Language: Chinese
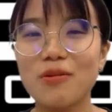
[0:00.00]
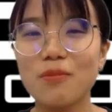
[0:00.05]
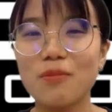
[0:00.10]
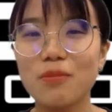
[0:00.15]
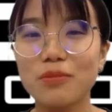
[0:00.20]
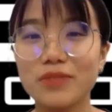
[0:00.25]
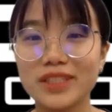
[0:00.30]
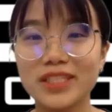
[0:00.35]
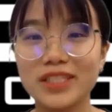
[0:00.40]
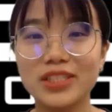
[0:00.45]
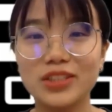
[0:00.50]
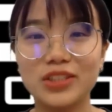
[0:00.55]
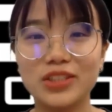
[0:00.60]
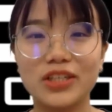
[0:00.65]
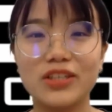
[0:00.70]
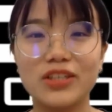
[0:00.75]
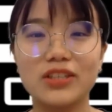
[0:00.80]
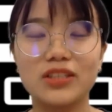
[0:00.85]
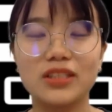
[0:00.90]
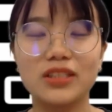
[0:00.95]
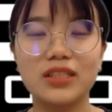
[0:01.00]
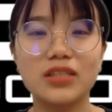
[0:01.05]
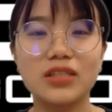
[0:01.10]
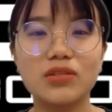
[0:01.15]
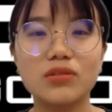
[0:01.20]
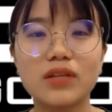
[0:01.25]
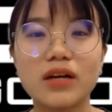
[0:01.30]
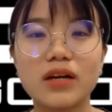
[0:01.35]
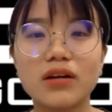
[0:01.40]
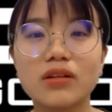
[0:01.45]
不自觉哦，接
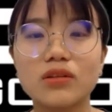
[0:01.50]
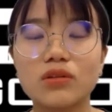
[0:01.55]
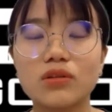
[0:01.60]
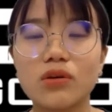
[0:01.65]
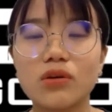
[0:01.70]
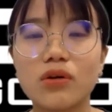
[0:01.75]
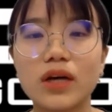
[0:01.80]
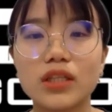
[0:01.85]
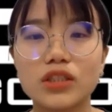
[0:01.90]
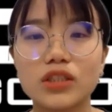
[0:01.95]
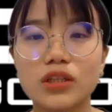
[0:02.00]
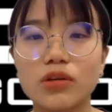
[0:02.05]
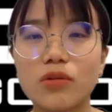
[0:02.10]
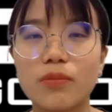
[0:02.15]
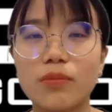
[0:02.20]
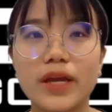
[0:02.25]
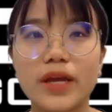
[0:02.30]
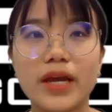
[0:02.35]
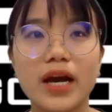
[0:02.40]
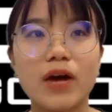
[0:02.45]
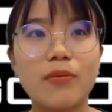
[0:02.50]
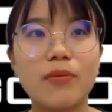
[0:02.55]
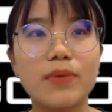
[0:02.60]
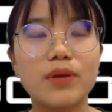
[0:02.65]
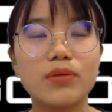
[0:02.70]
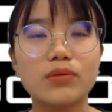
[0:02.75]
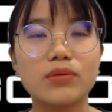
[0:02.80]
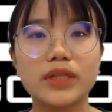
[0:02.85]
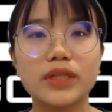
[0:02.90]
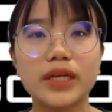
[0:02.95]
触到很多化学物品，好
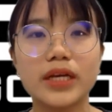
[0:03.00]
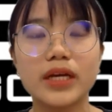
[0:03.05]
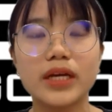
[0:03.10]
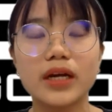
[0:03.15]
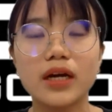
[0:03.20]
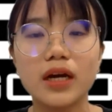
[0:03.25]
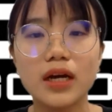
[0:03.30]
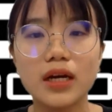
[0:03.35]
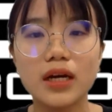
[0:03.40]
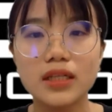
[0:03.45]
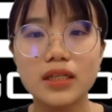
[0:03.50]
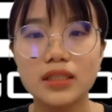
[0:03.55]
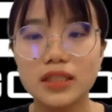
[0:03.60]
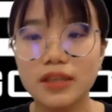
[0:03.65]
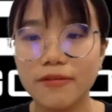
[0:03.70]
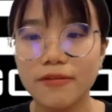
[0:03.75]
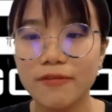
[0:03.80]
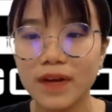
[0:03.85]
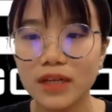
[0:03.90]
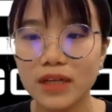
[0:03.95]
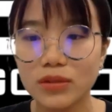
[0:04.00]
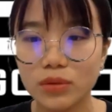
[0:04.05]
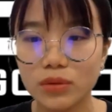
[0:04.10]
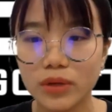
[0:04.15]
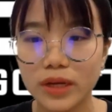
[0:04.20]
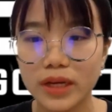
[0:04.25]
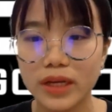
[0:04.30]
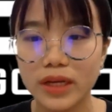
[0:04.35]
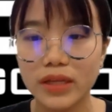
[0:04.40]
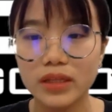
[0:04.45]
比如这个洗发
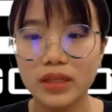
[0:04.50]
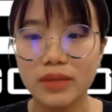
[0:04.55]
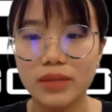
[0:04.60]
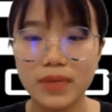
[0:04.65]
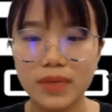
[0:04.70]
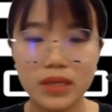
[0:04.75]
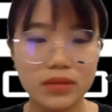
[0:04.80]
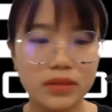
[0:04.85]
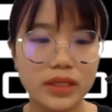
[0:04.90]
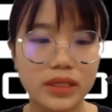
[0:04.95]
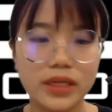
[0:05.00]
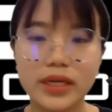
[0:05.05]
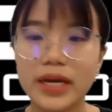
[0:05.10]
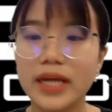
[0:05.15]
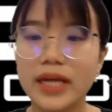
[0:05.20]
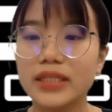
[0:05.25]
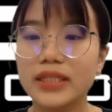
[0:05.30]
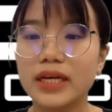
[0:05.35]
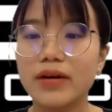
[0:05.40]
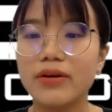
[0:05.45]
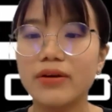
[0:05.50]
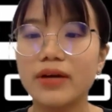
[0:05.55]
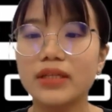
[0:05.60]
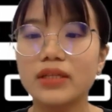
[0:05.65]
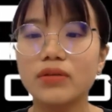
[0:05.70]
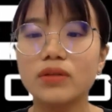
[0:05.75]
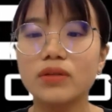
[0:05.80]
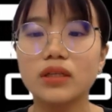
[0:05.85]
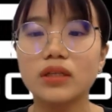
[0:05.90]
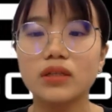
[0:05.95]
水里面有这个
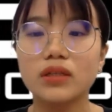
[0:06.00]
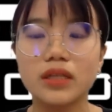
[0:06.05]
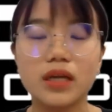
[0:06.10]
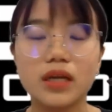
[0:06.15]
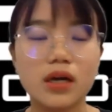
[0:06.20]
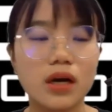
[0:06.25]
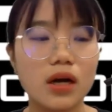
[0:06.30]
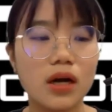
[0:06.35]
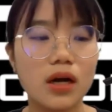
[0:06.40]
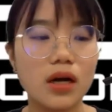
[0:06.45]
SLS 或者这个